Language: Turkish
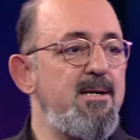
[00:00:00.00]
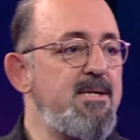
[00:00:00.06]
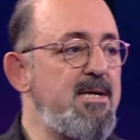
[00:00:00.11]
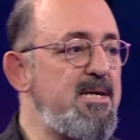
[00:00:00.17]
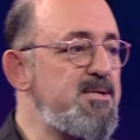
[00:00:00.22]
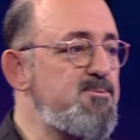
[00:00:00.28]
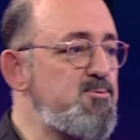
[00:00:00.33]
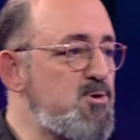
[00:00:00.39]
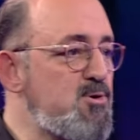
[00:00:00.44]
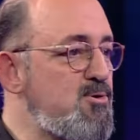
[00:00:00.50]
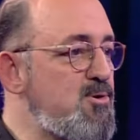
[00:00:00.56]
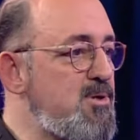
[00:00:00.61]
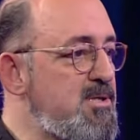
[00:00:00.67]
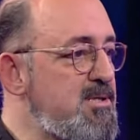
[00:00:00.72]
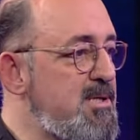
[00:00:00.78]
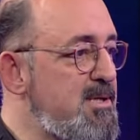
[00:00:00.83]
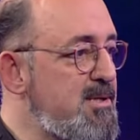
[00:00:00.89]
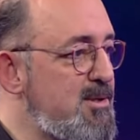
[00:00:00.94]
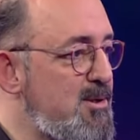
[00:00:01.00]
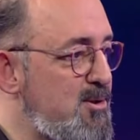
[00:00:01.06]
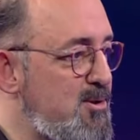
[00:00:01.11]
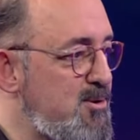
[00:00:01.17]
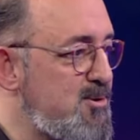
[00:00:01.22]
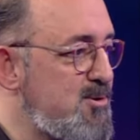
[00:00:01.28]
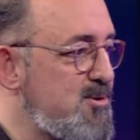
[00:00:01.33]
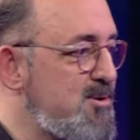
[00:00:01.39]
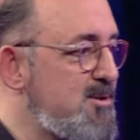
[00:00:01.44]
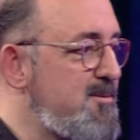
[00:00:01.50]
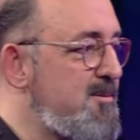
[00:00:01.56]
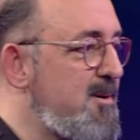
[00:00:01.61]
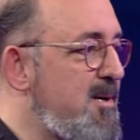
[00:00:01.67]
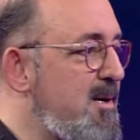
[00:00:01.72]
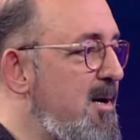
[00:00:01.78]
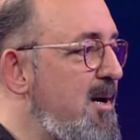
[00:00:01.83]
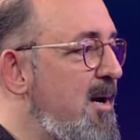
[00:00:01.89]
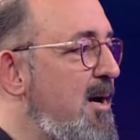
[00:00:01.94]
geçmiş günlerinizi hatırlıyorsunuz değil mi?
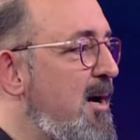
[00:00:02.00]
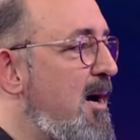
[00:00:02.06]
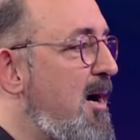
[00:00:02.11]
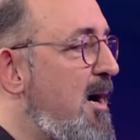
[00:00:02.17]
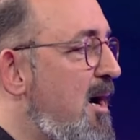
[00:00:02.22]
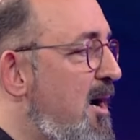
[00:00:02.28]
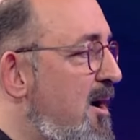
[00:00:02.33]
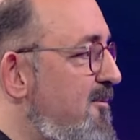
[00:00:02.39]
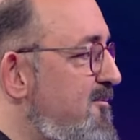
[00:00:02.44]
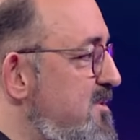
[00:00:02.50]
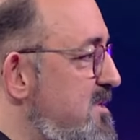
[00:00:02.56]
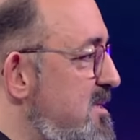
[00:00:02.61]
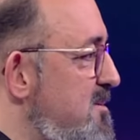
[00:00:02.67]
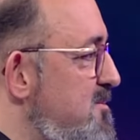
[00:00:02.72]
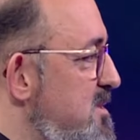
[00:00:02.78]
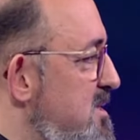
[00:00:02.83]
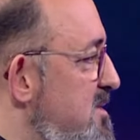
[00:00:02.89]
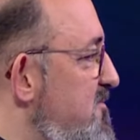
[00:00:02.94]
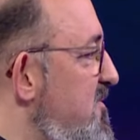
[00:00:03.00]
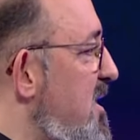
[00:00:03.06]
Hafızamızın